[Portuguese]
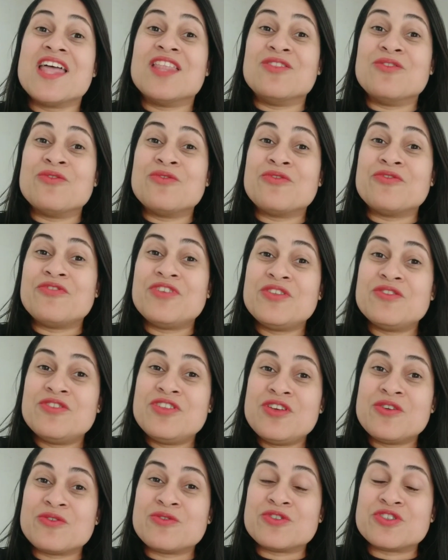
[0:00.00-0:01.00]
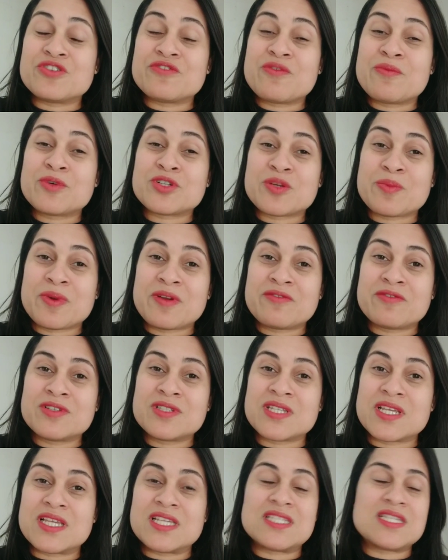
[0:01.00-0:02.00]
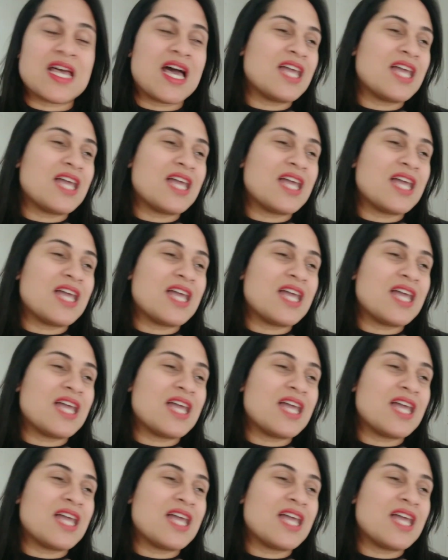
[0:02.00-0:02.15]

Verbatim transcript: no vídeo de hoje eu vou mostrar para vocês